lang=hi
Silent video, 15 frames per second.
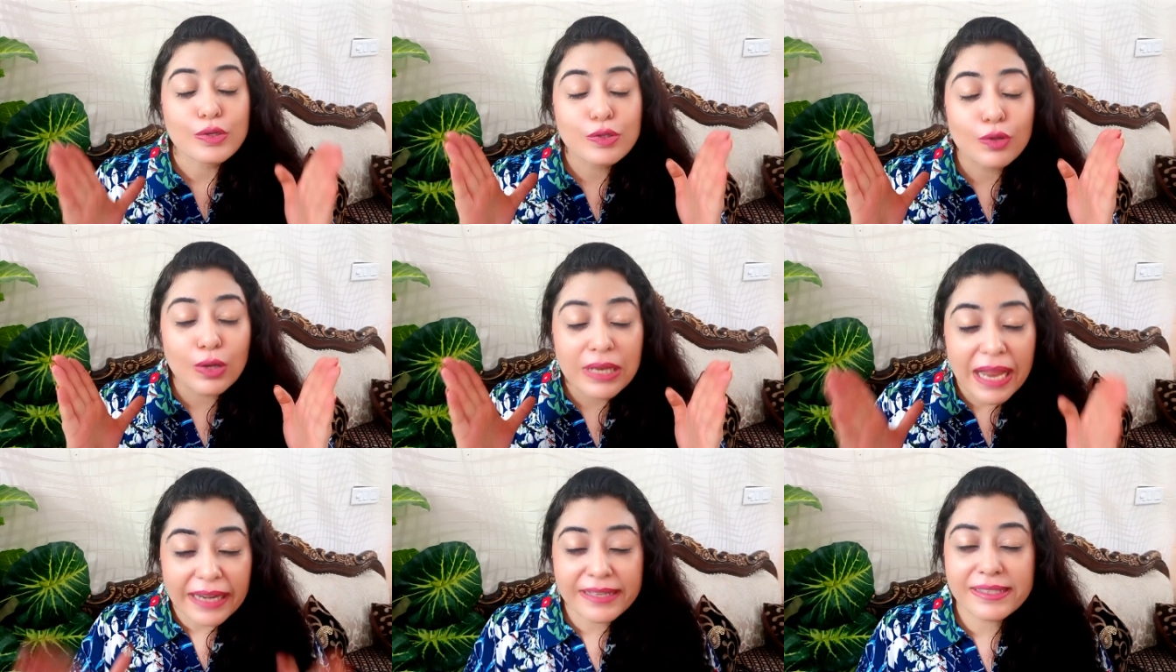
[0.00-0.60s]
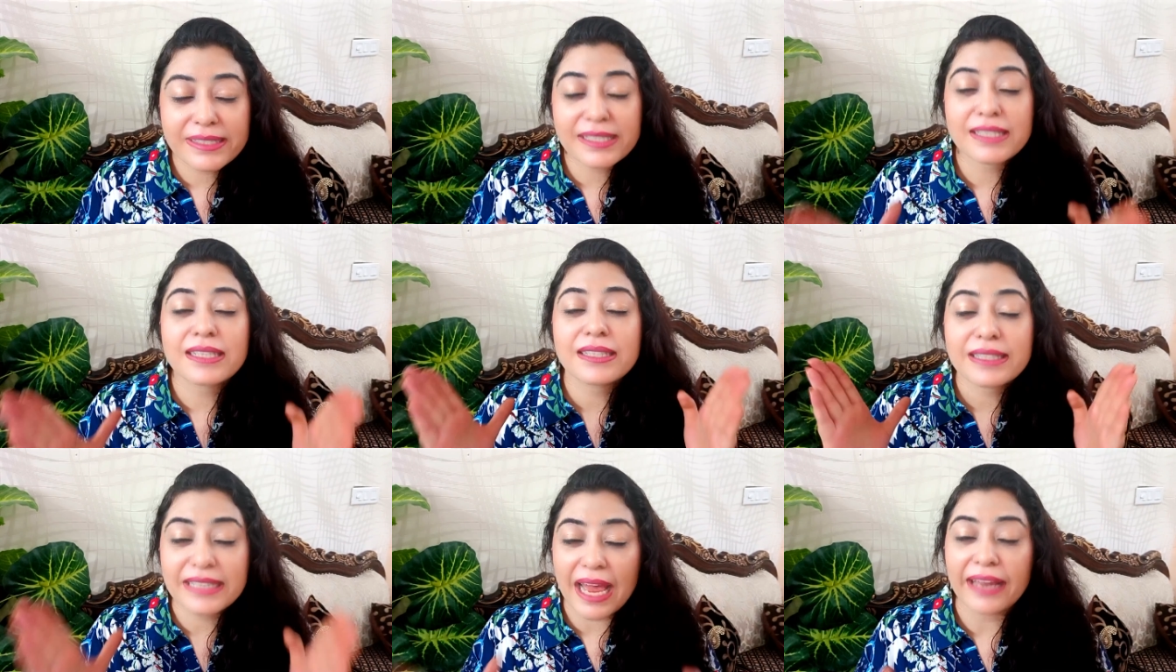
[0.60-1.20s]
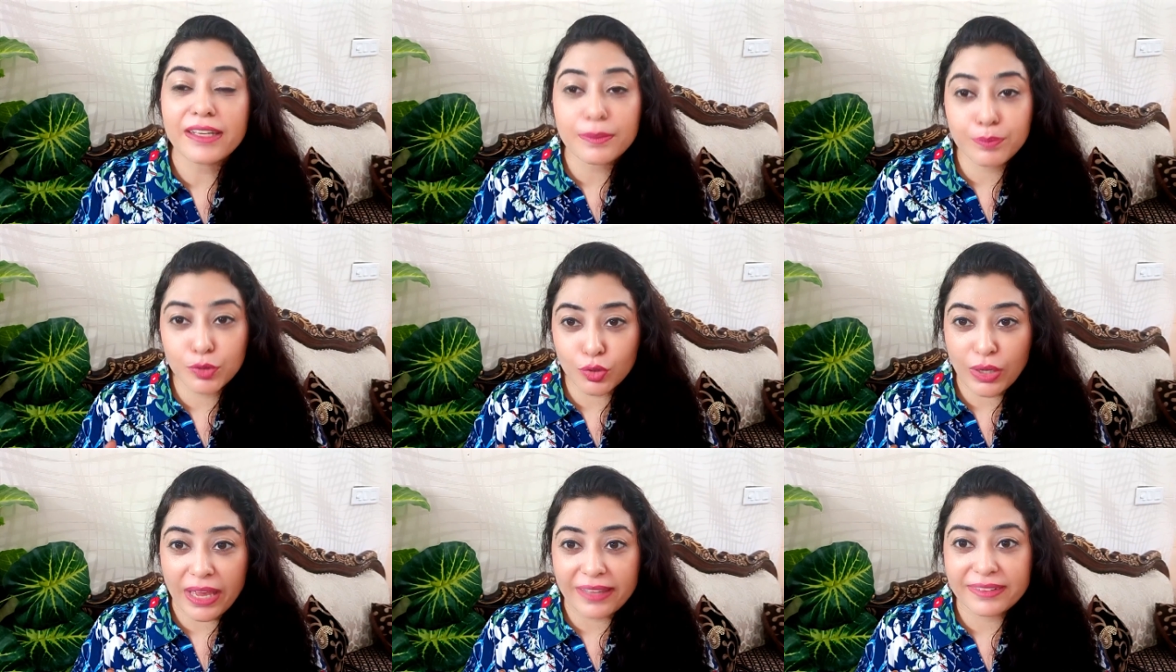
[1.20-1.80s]
सो लेट्स स्टैंड अप
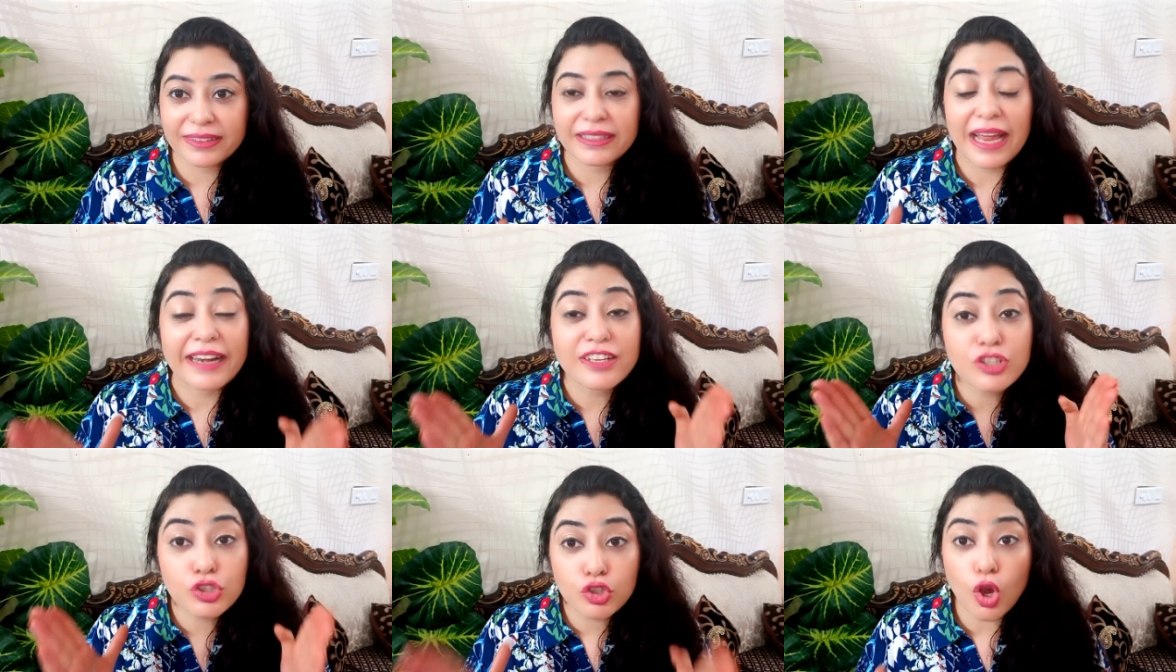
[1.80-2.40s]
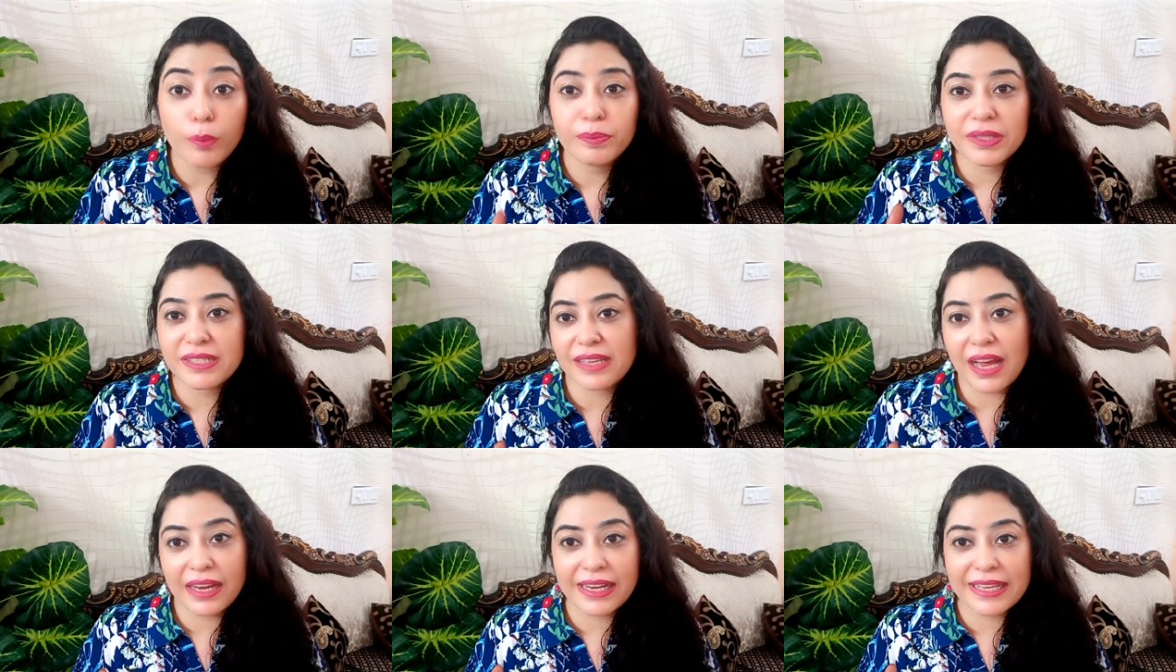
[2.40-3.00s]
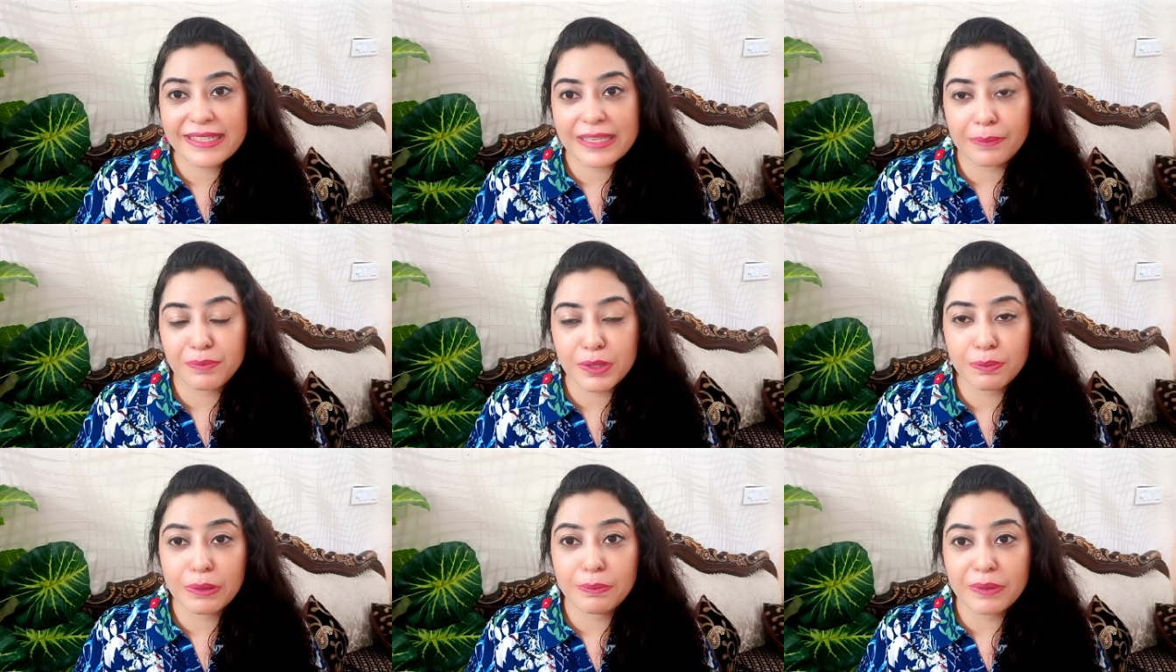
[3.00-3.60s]
टुगेदर एंड स्टॉप दिस
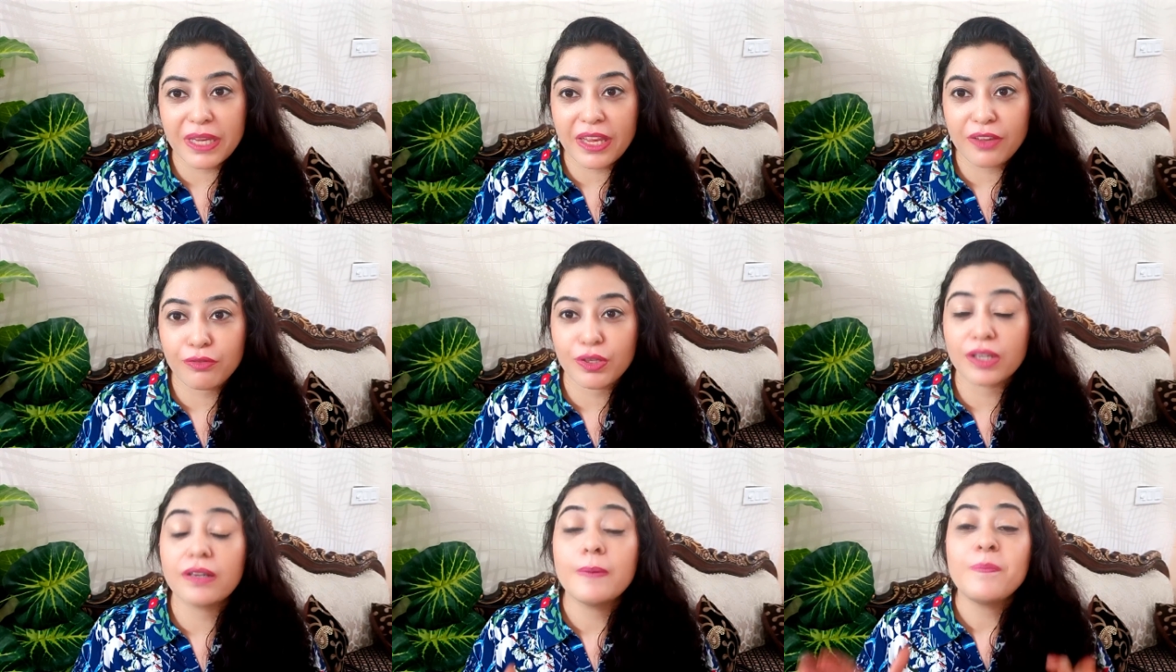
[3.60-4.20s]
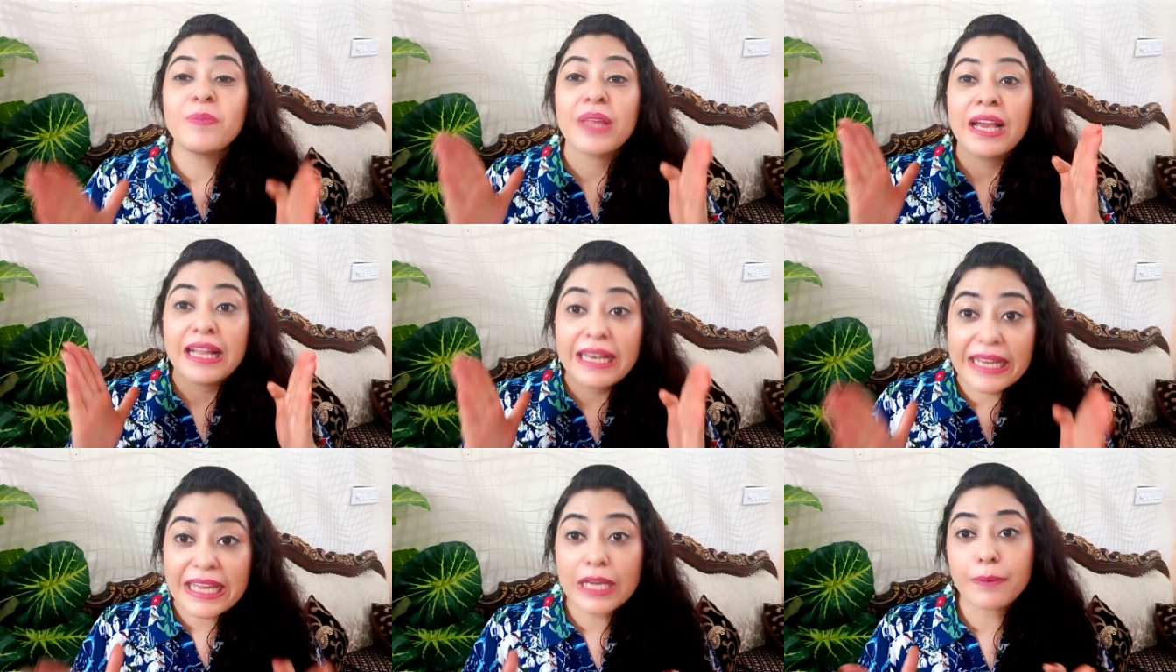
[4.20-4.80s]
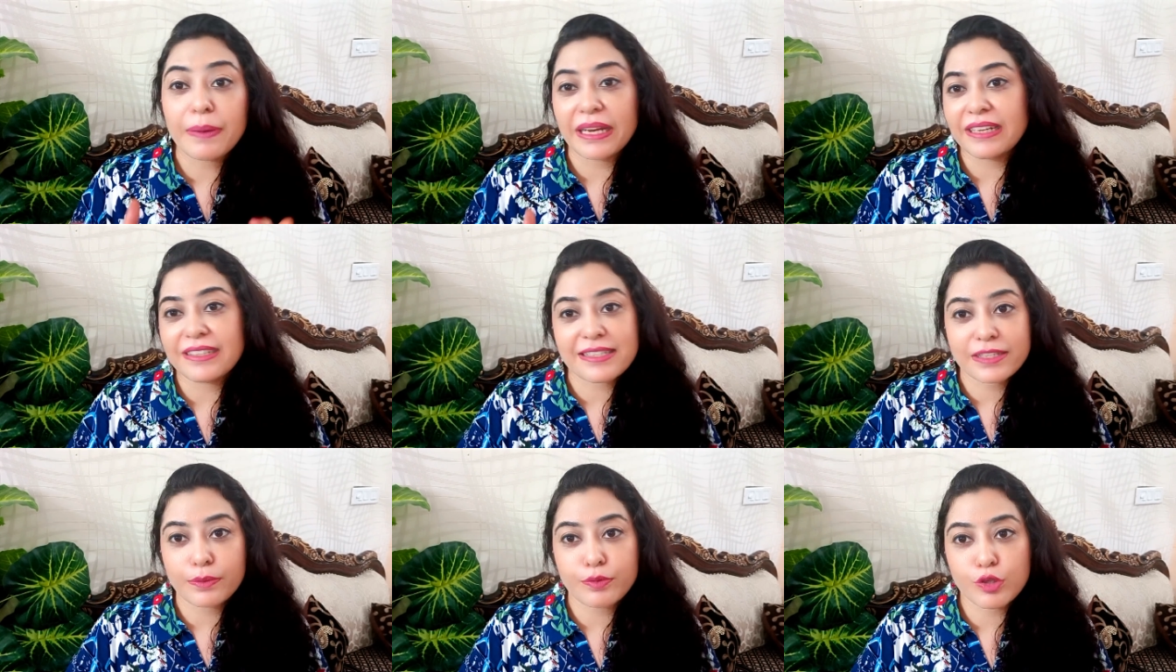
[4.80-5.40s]
अनएक्सेप्टेबल बिहेवियर लिंक मैंने
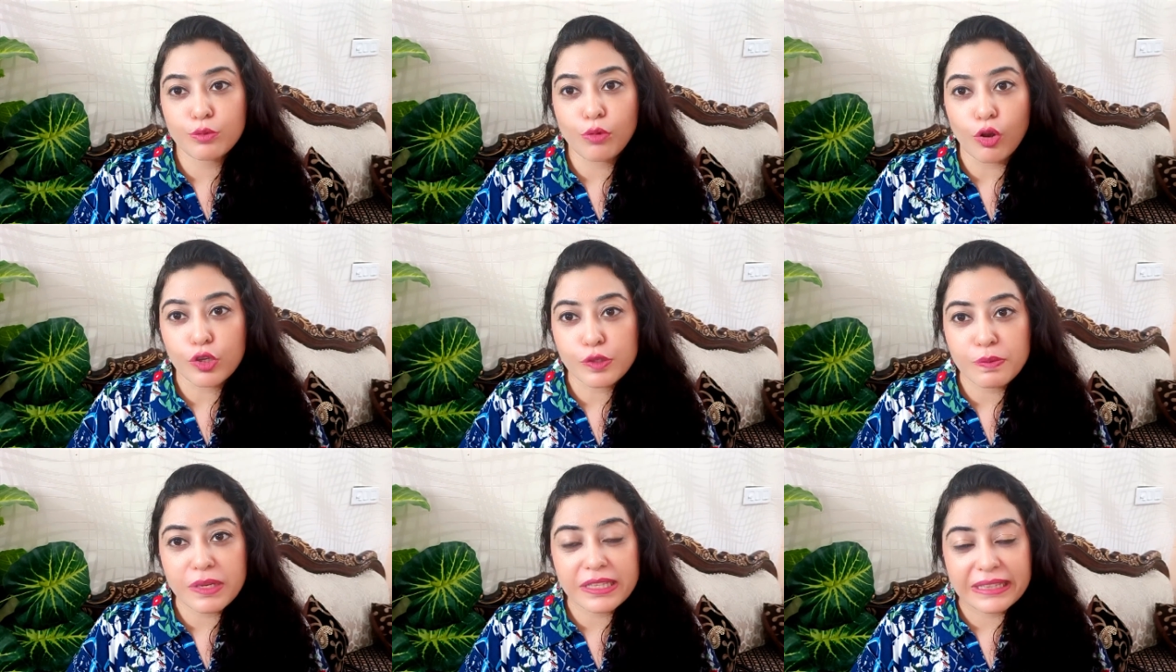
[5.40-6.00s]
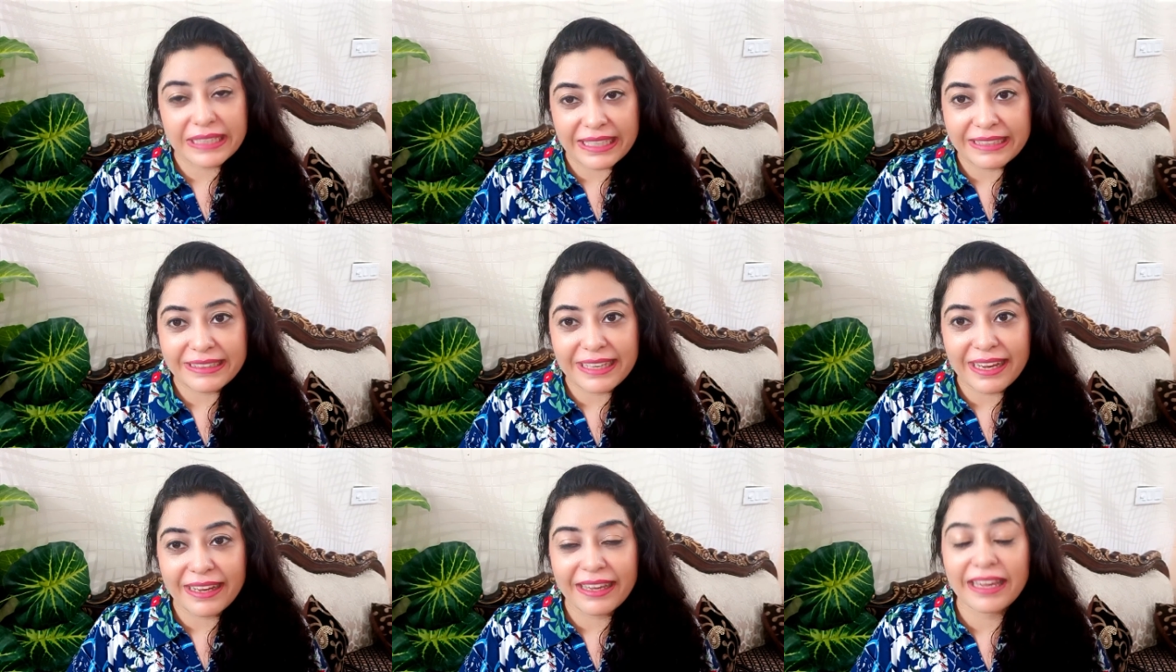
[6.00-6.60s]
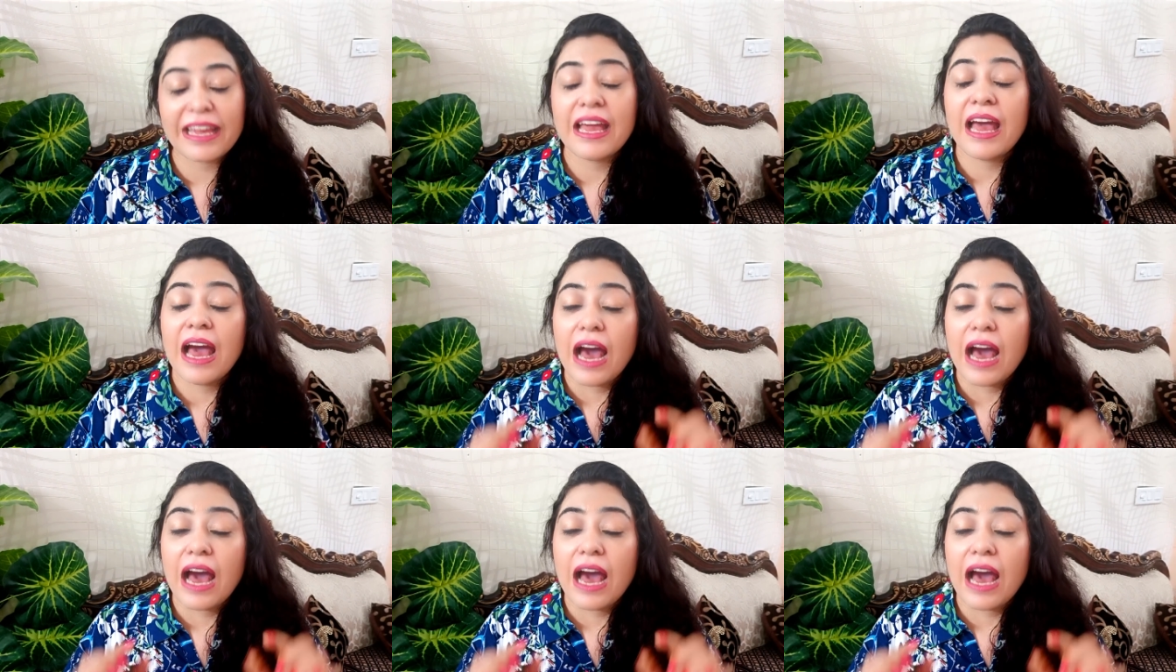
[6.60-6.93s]
डिस्क्रिप्शन बॉक्स में दे दिया है